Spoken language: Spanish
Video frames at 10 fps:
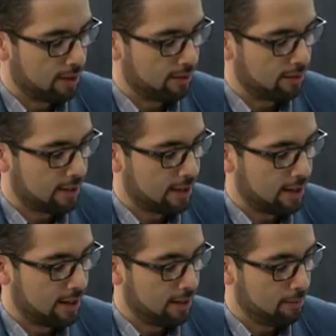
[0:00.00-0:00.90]
Esta
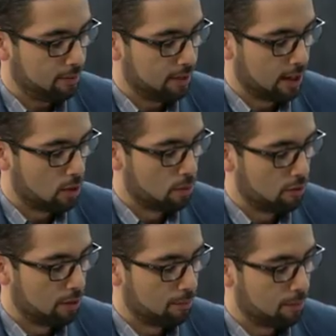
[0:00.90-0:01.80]
ley tiene como
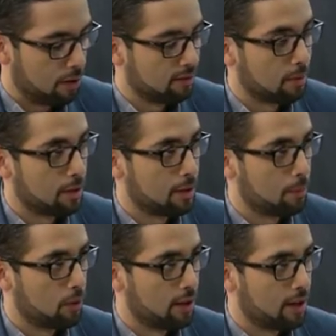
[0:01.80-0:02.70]
fin precisamente
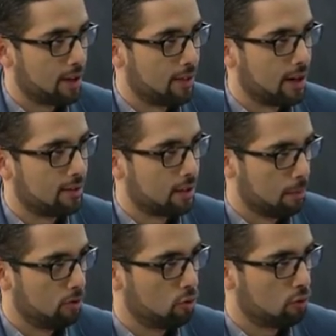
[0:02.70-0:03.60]
poder generar
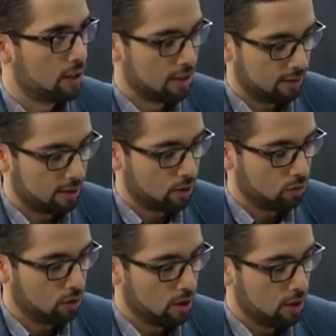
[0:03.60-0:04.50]
servicios
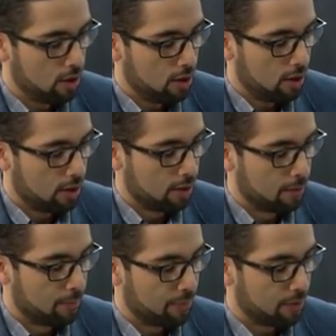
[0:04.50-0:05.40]
financieros.
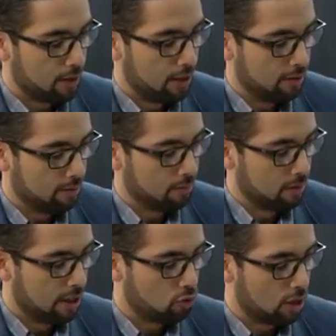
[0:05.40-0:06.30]
Eh, y
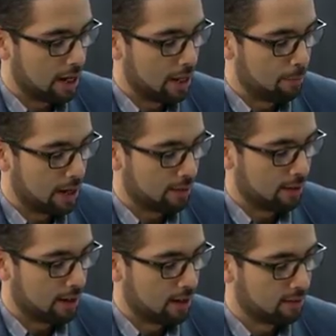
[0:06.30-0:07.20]
de hecho la ley parte
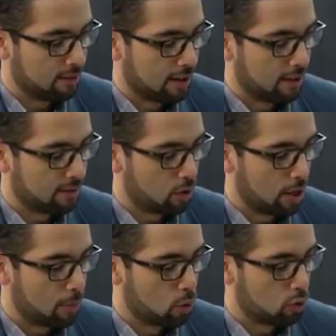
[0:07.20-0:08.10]
de la necesidad de
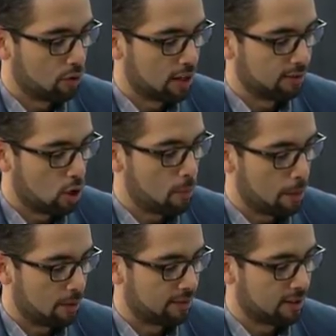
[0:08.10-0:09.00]
desarrollar productos financieros
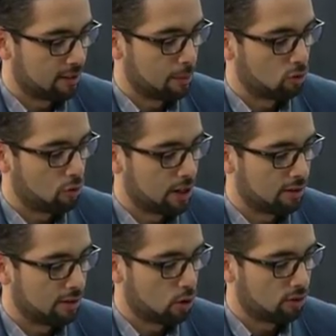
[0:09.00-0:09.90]
para prestar servicios
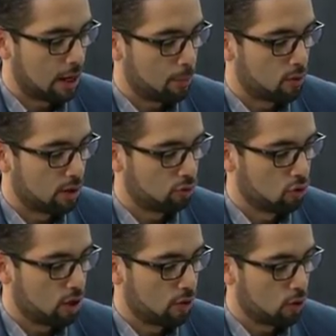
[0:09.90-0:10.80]
financieros a la
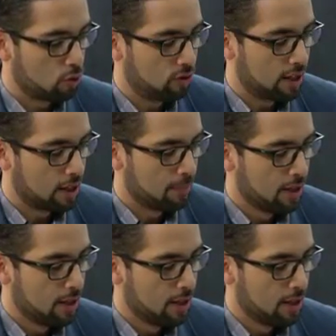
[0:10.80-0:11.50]
población que no los tiene.